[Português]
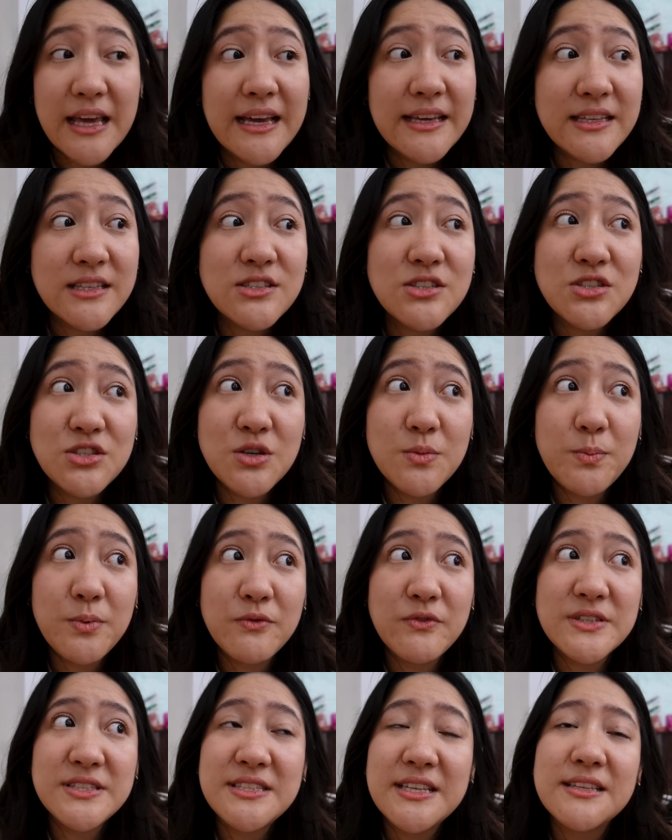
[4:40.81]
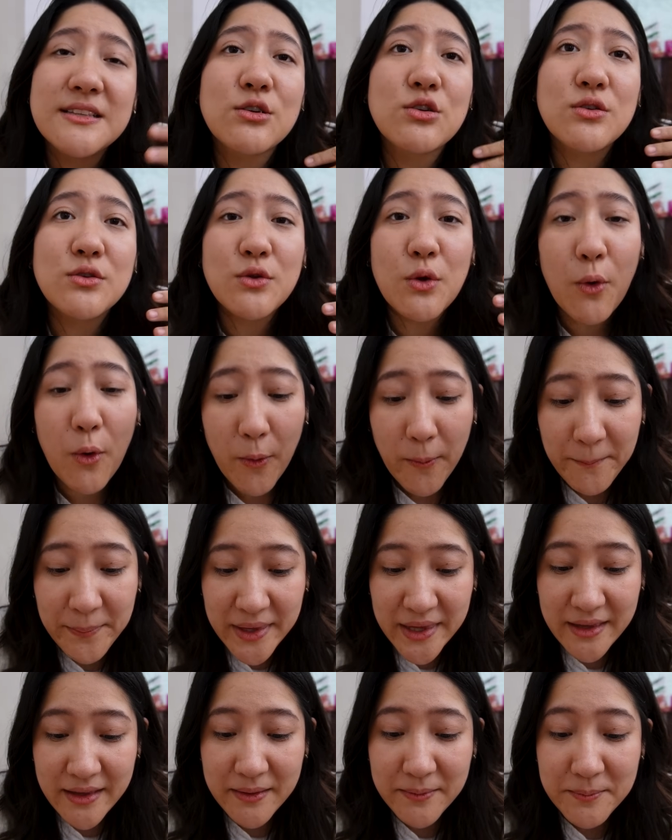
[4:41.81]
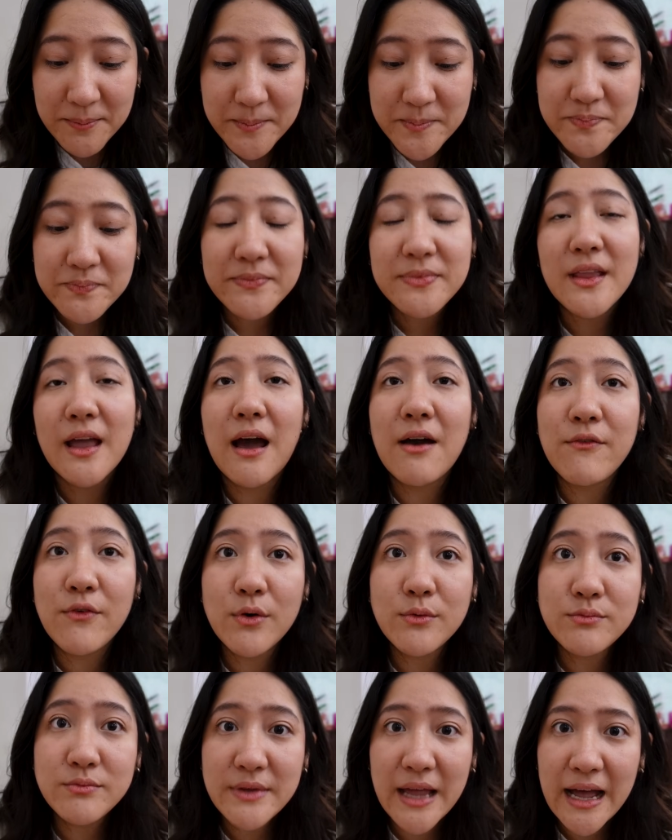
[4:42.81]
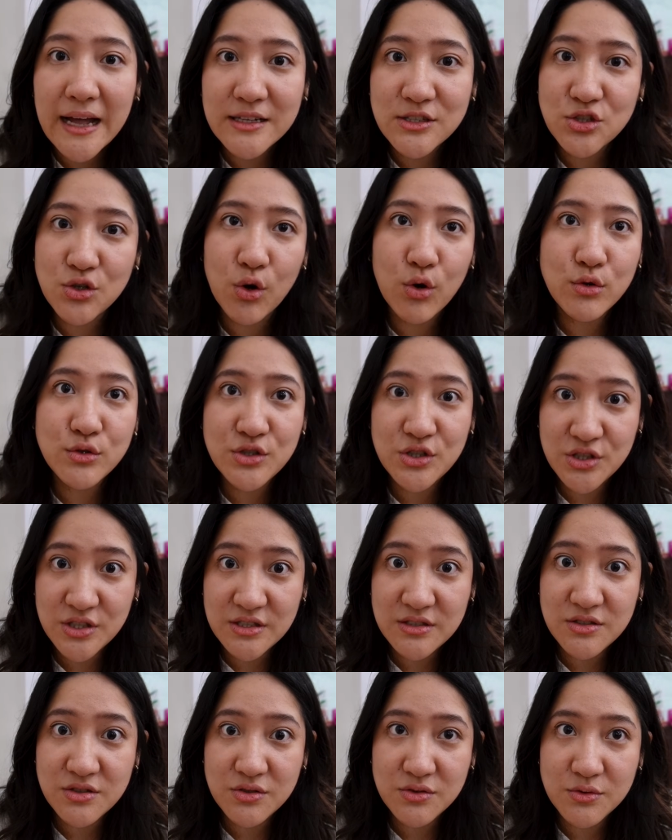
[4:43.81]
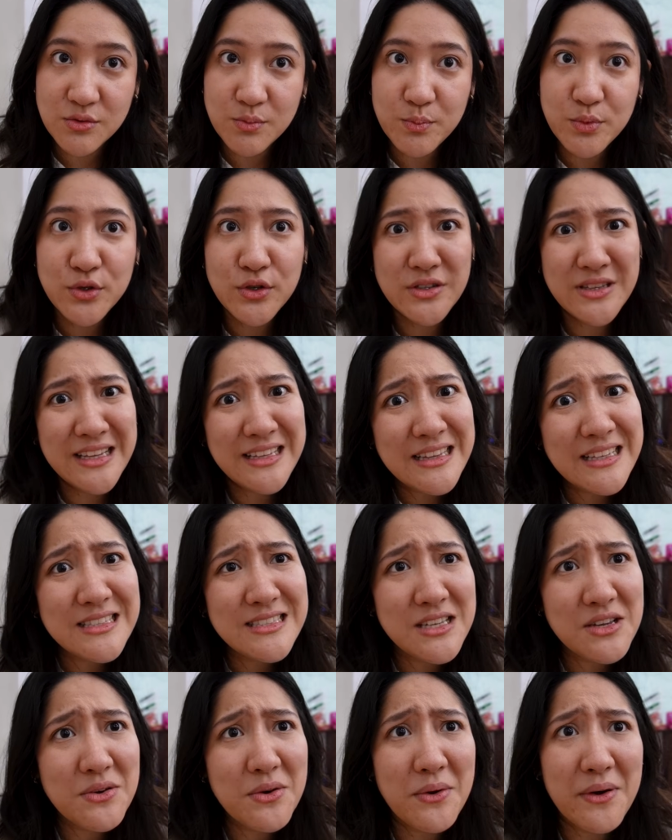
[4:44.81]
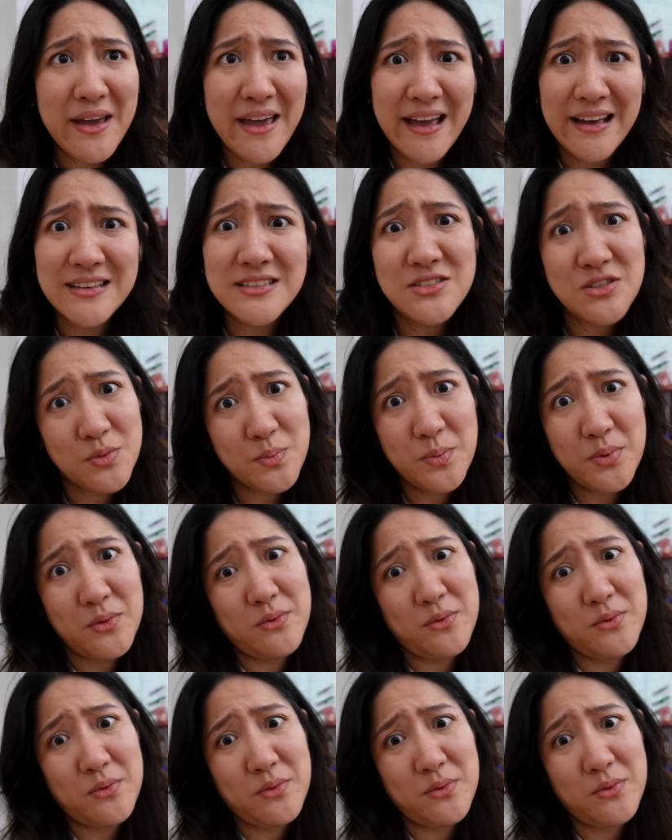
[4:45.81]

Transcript: E aí de tipo, você comer à vontade o rodízio por 85 reais,